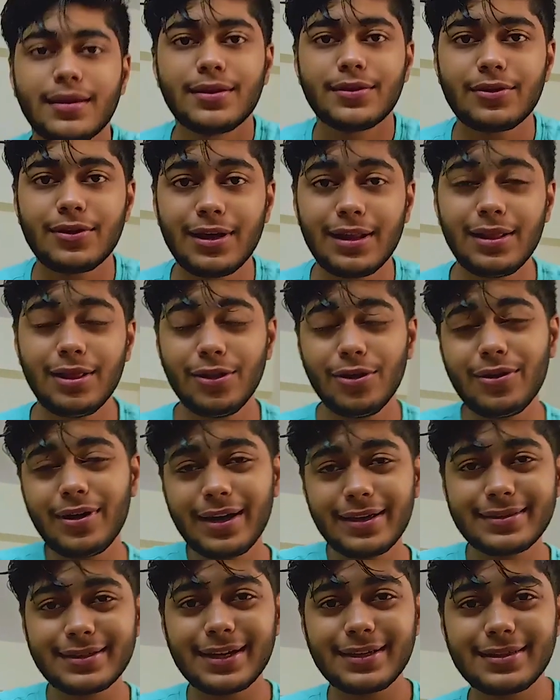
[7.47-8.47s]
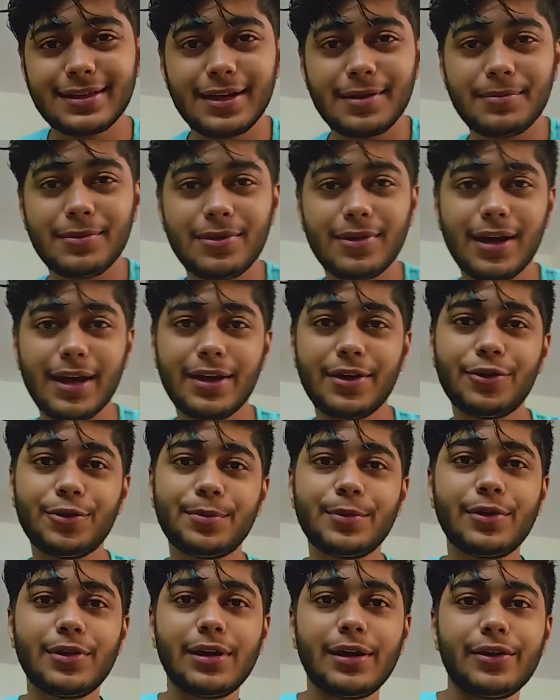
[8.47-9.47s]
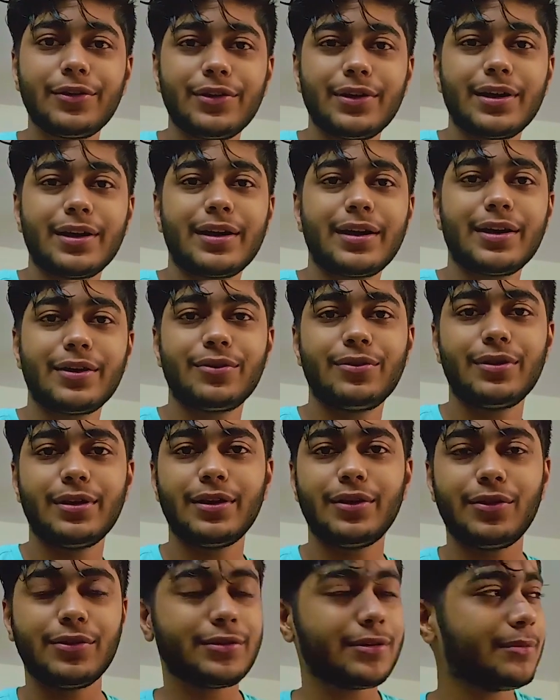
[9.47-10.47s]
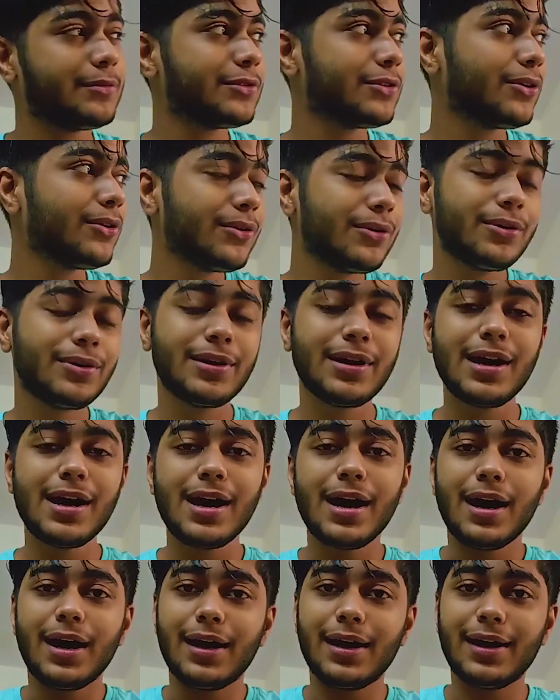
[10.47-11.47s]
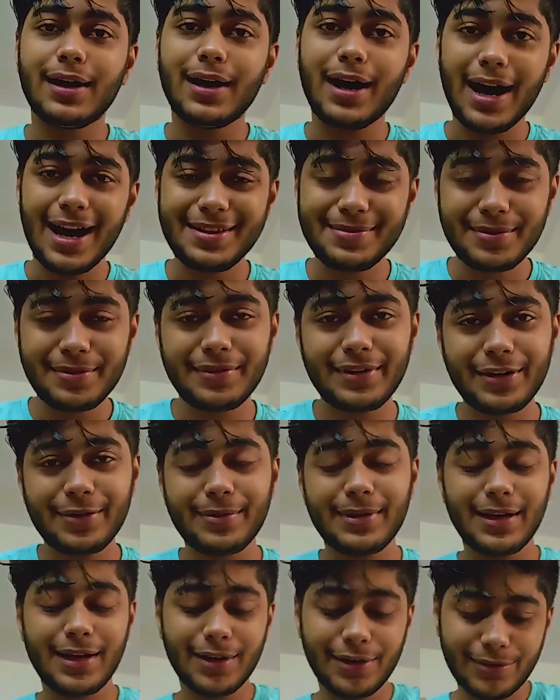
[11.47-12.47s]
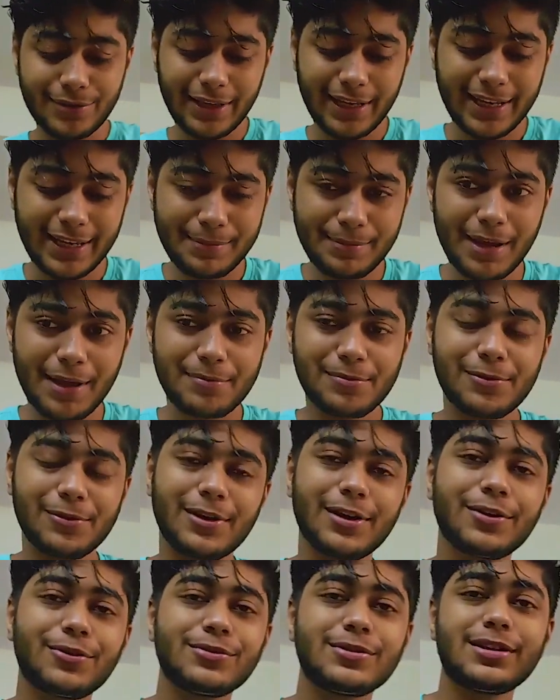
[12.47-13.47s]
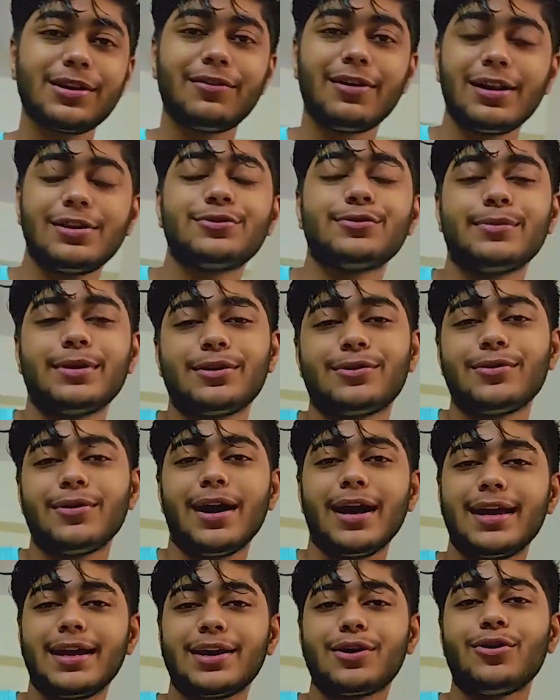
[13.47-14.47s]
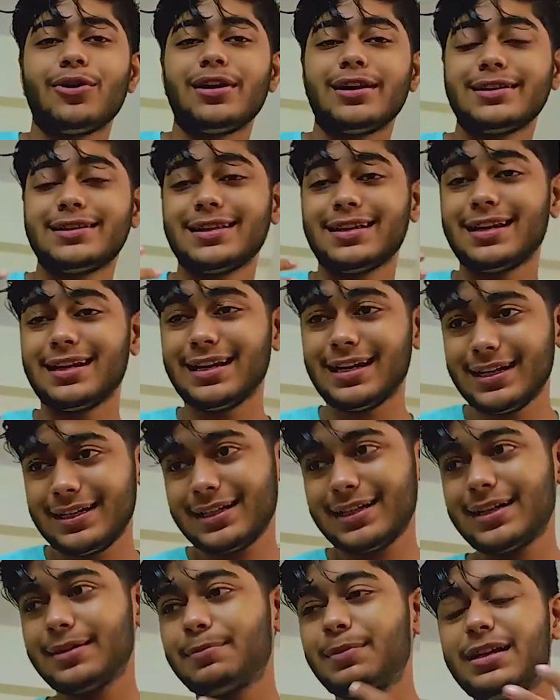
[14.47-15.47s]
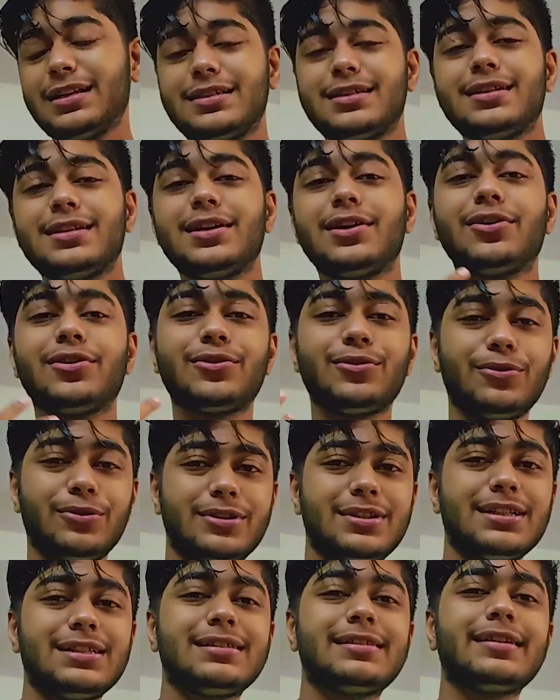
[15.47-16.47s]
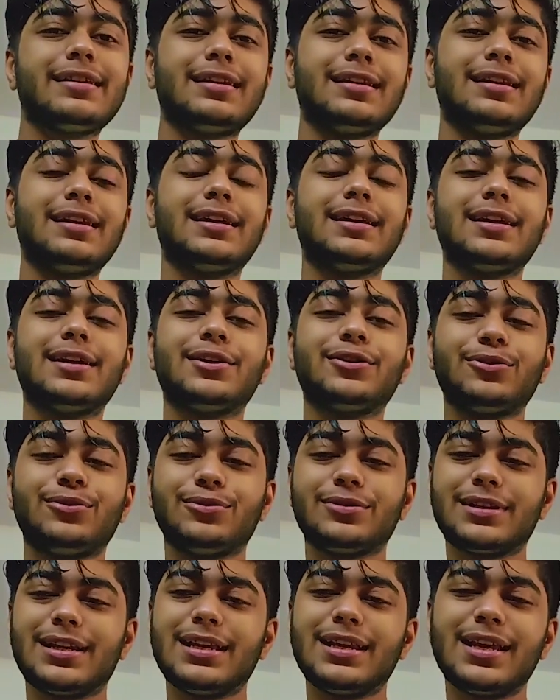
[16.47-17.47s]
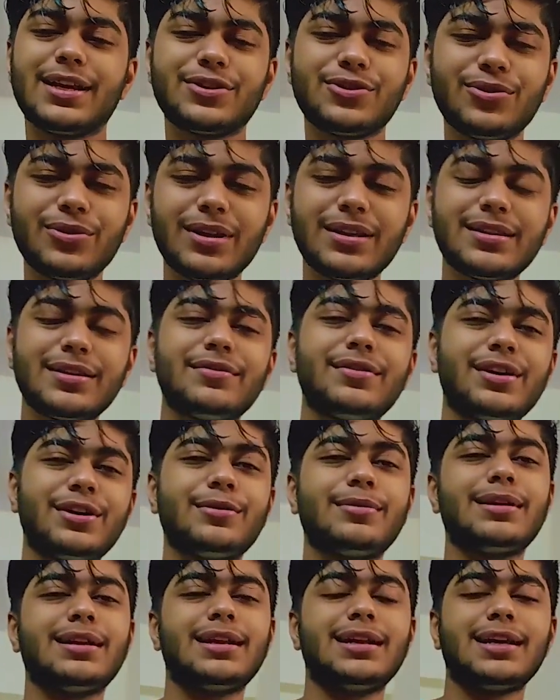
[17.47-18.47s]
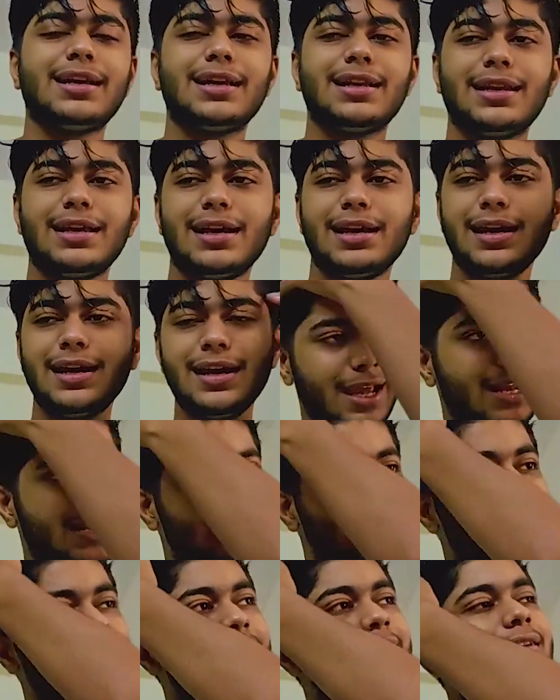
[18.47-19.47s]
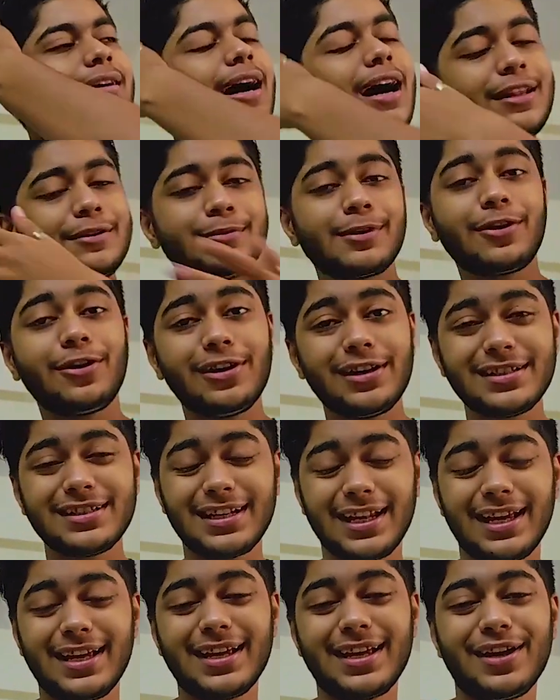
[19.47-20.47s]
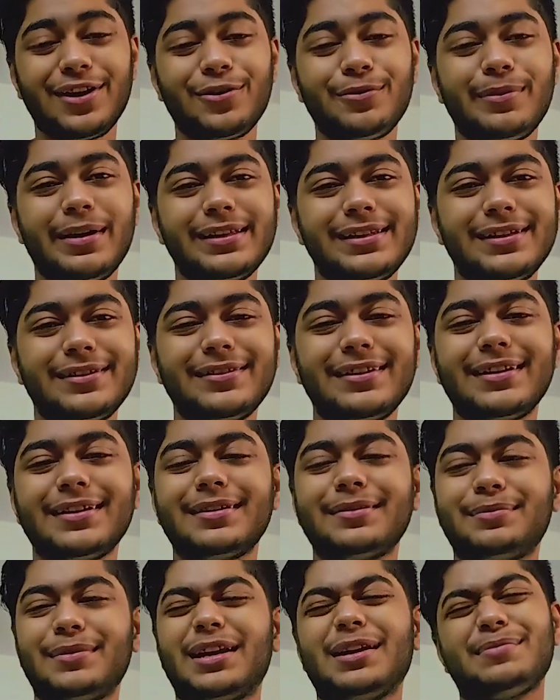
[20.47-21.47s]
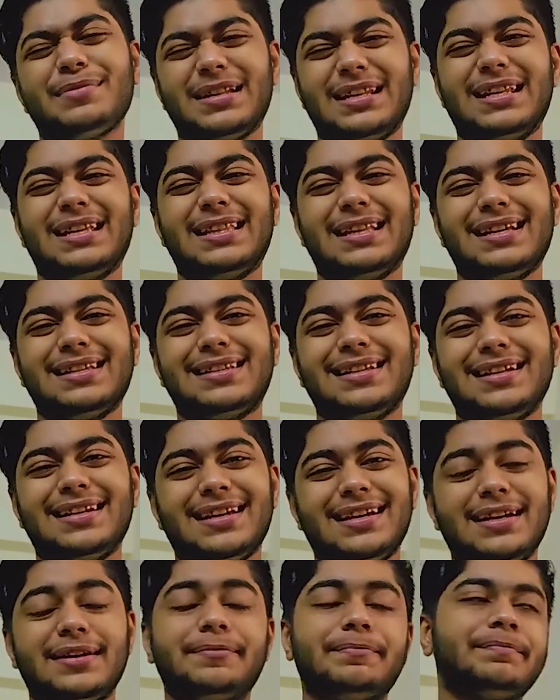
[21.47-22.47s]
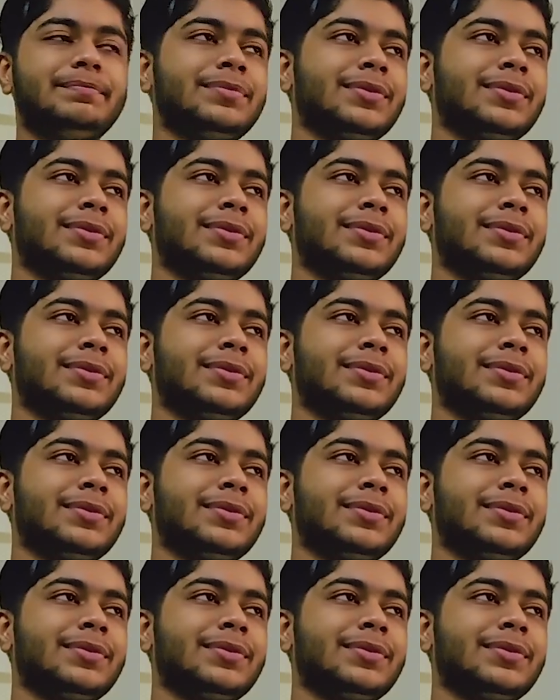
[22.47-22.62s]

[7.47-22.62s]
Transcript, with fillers: हेलो गाइस कैसे हैं आप लोग आई होप यू ऑल आर डूइंग ग्रेट गुड एंड ऑसम सो आज मैं वीडियो बना रहा हूँ ताकि मैं आप लोग के कुछ सवाल जो मेरे को आए हैं कॉलेज से रिलेटेड पीजी और हॉस्टल से रिलेटेड तो उसके लिए एक छोटा सा वीडियो बनाने के लिए एंड uh, आज मैं कॉलेज नहीं गया हूँ बाय द वे मेरा मन नहीं था जाने का